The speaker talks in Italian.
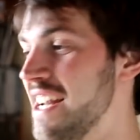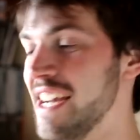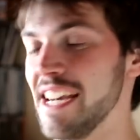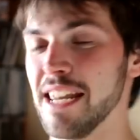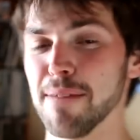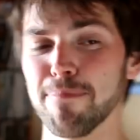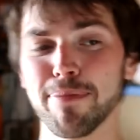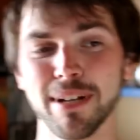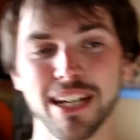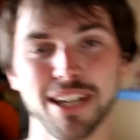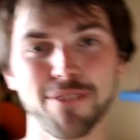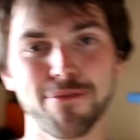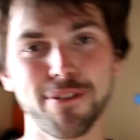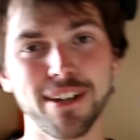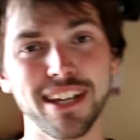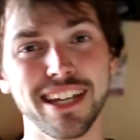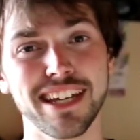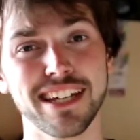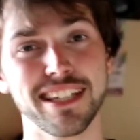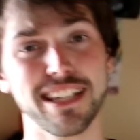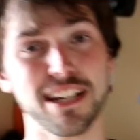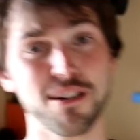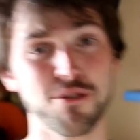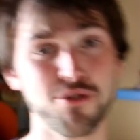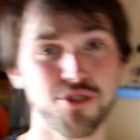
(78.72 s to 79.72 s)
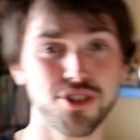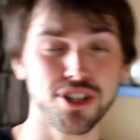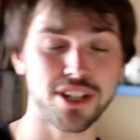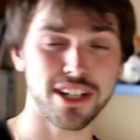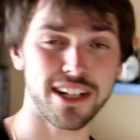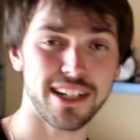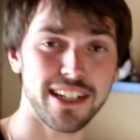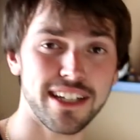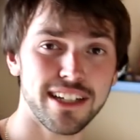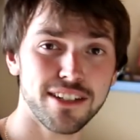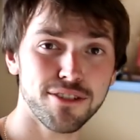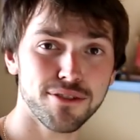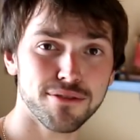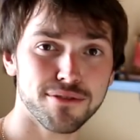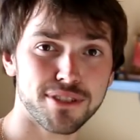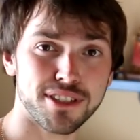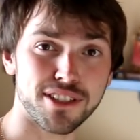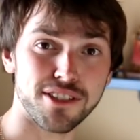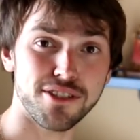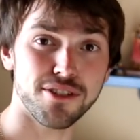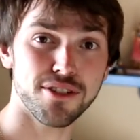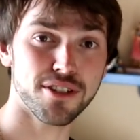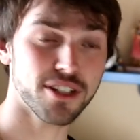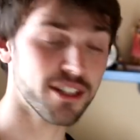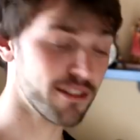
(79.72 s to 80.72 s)
Le periferiche da cucina Lego,
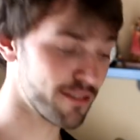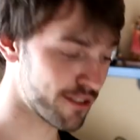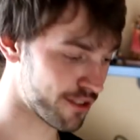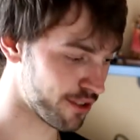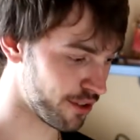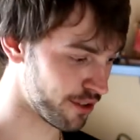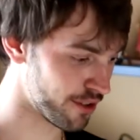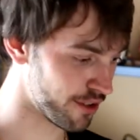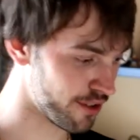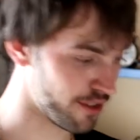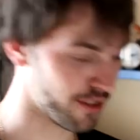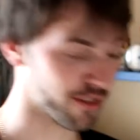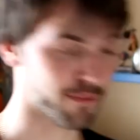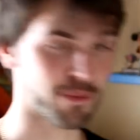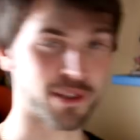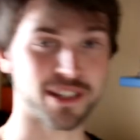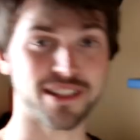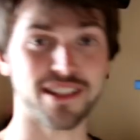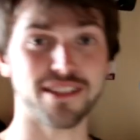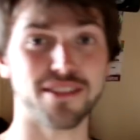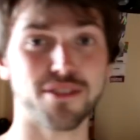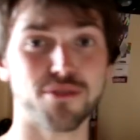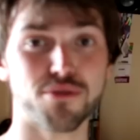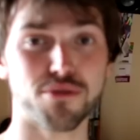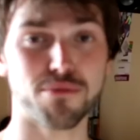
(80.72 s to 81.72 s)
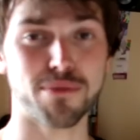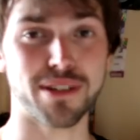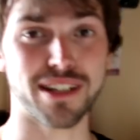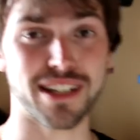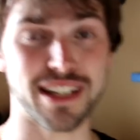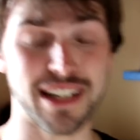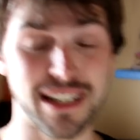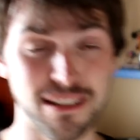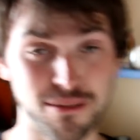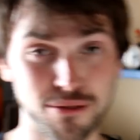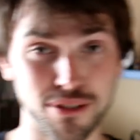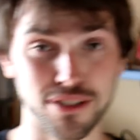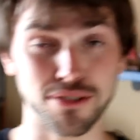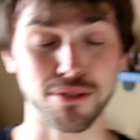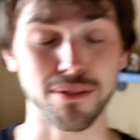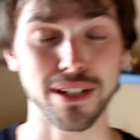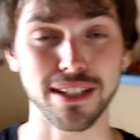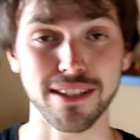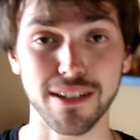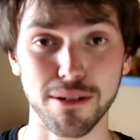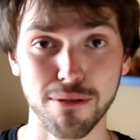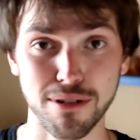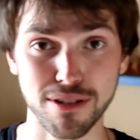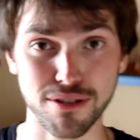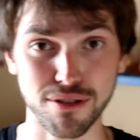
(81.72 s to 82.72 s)
signori, sono presenti sul mercato, le
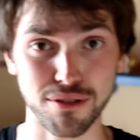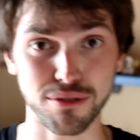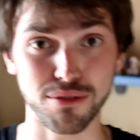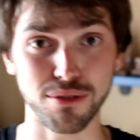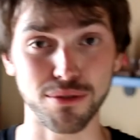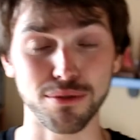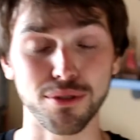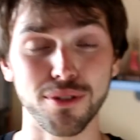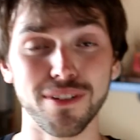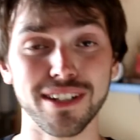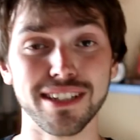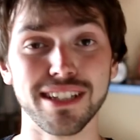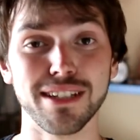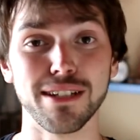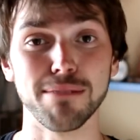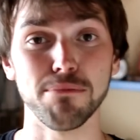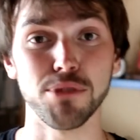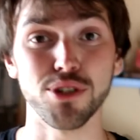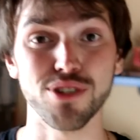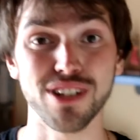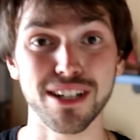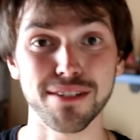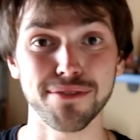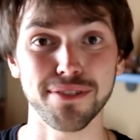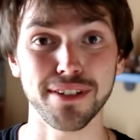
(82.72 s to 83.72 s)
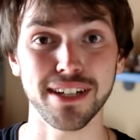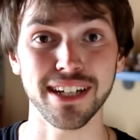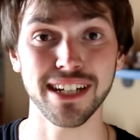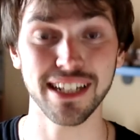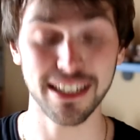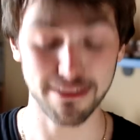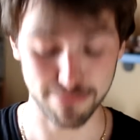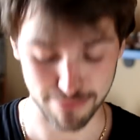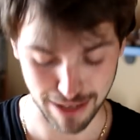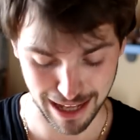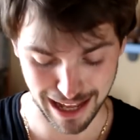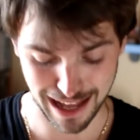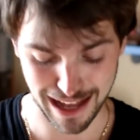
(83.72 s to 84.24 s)
trovate qua sotto, trovate il mio referral,